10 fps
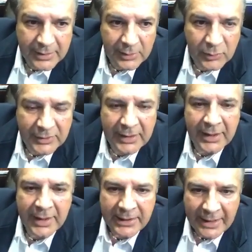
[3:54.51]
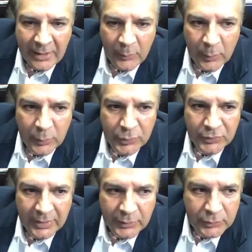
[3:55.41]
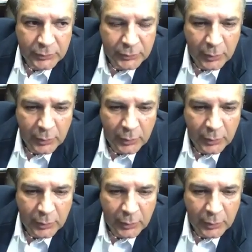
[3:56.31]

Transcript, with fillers: que nos han engañado por muchos años.